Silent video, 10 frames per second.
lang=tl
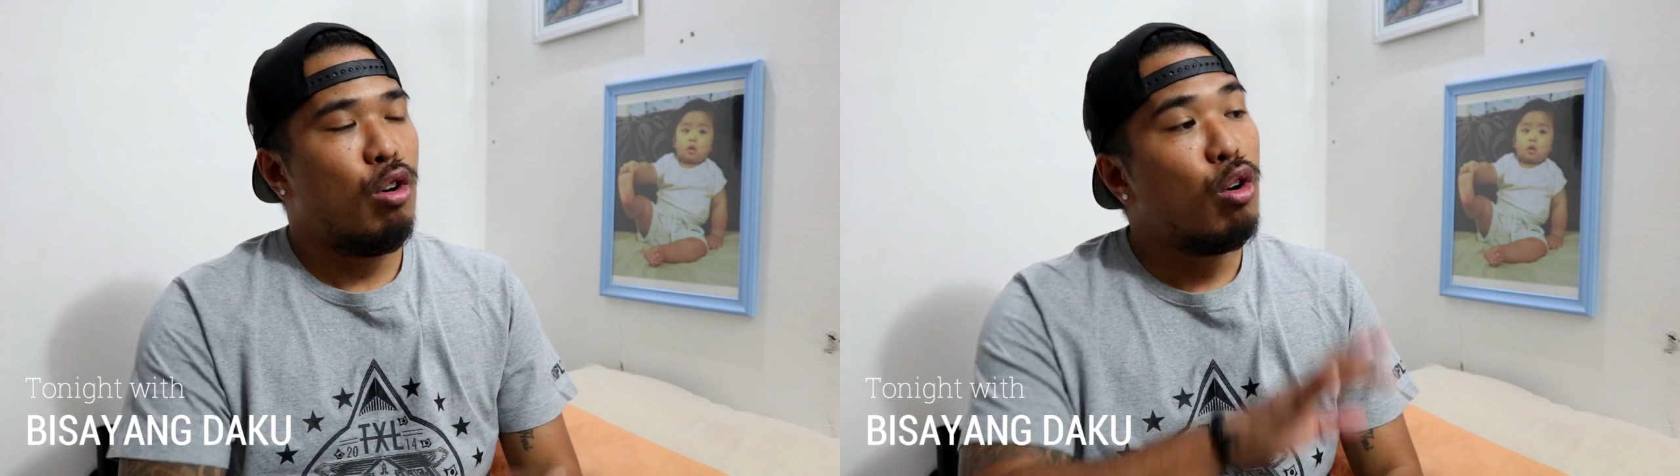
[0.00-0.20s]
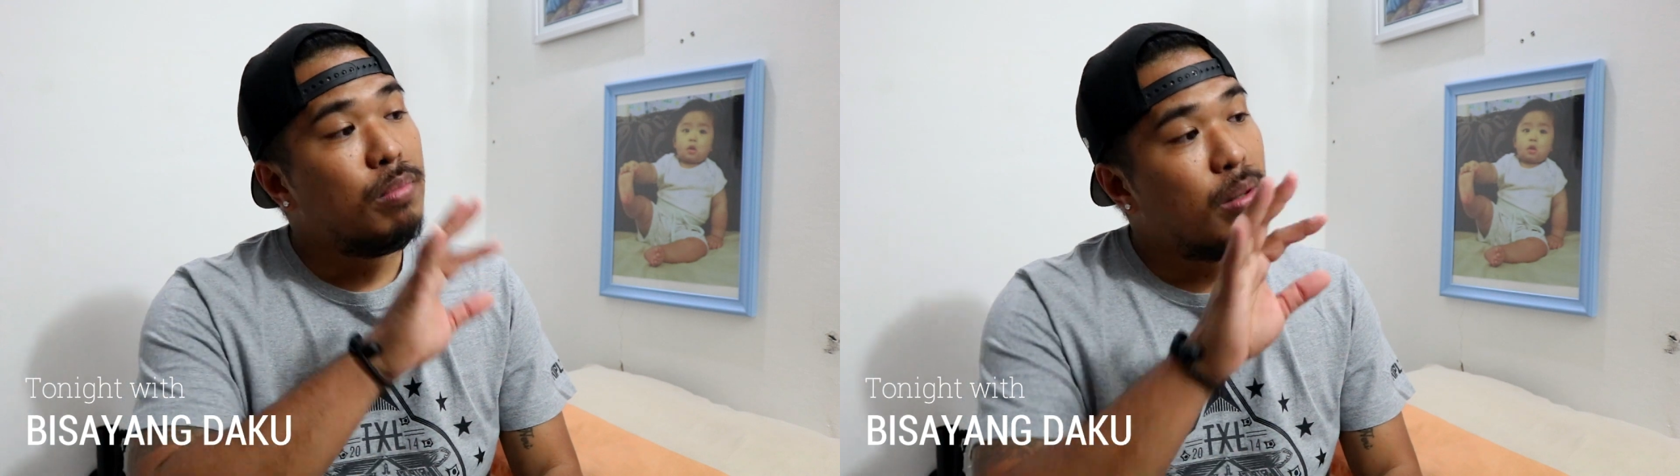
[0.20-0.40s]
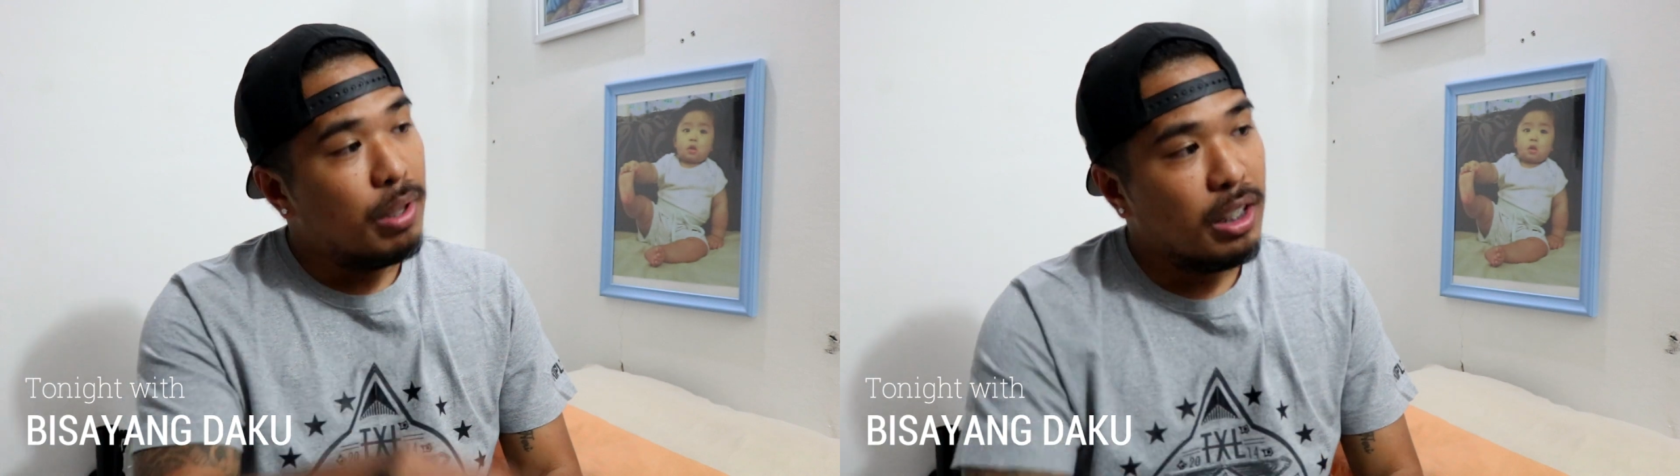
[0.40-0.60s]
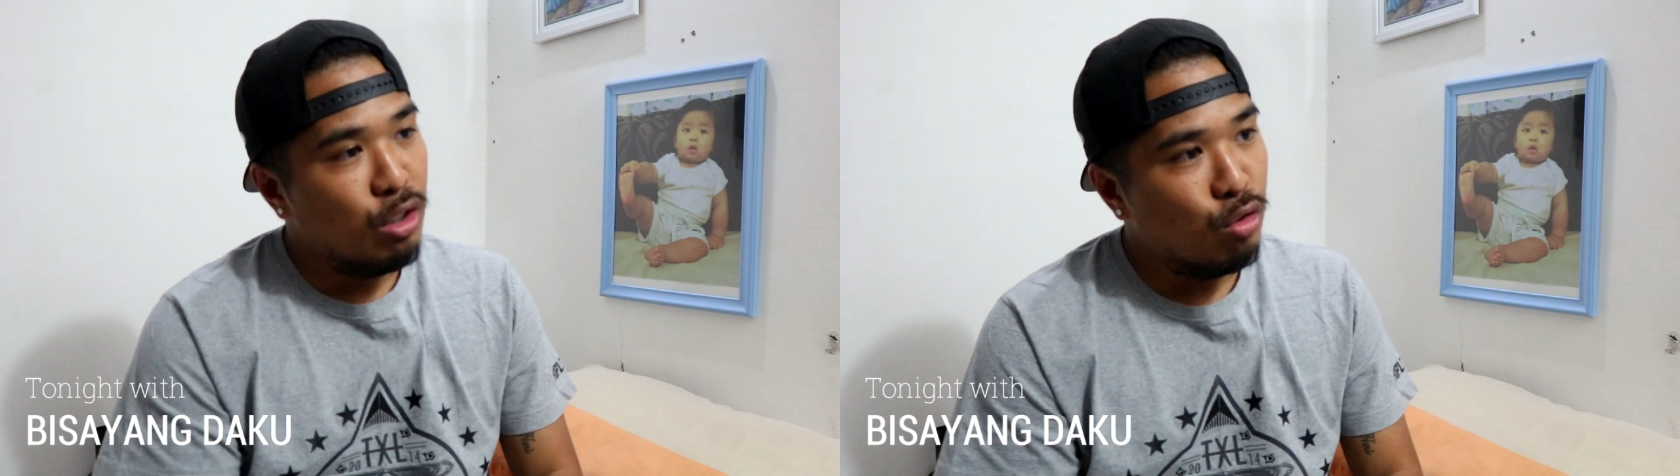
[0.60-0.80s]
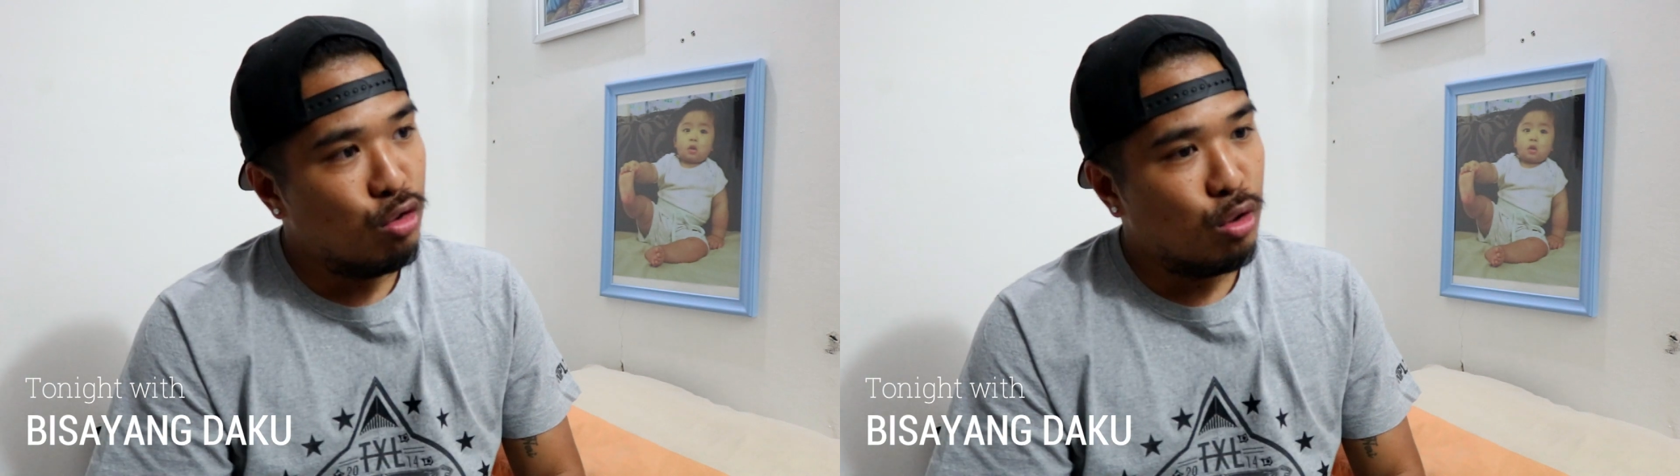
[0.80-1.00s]
loob naman ng
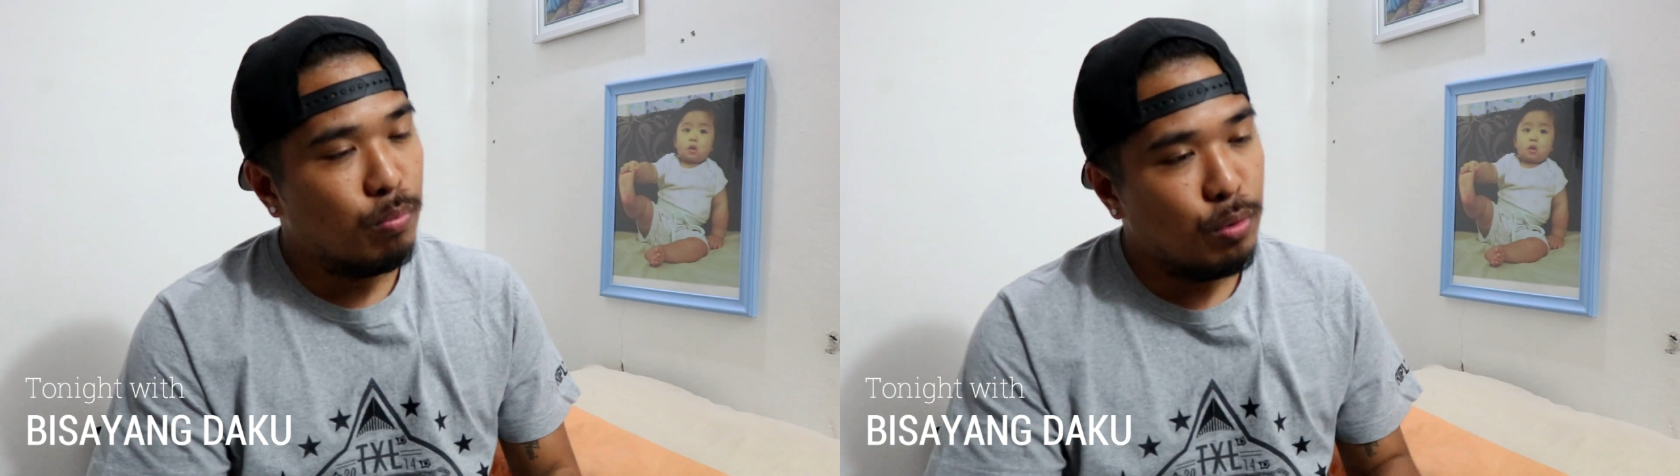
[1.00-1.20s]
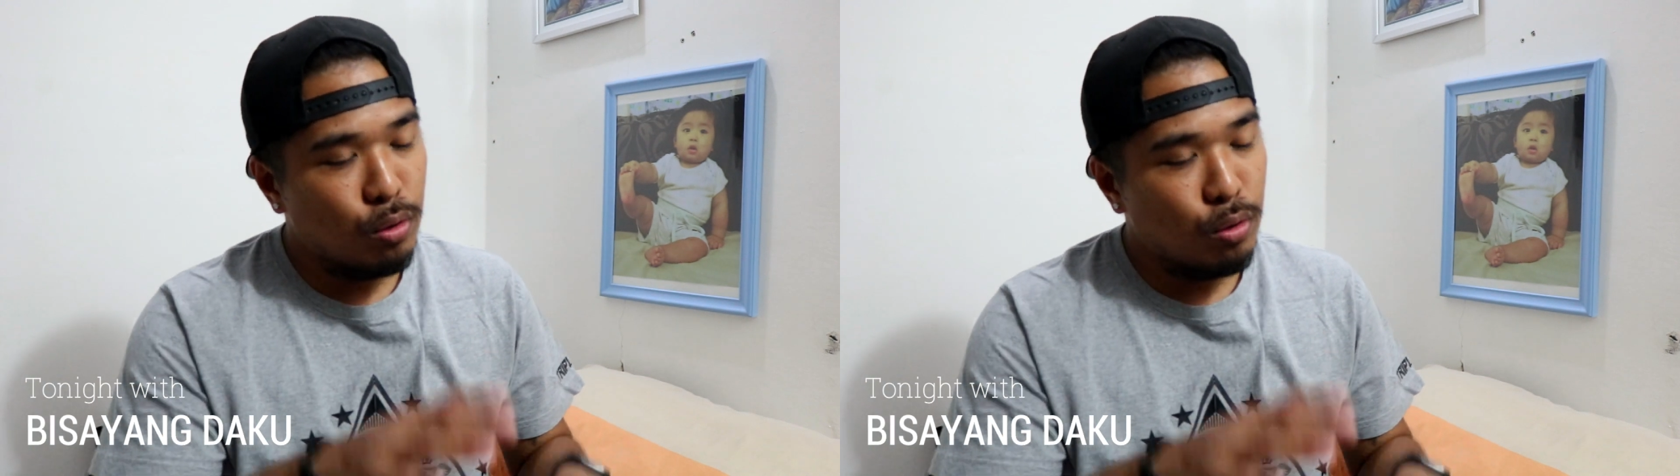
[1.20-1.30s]
YouTube,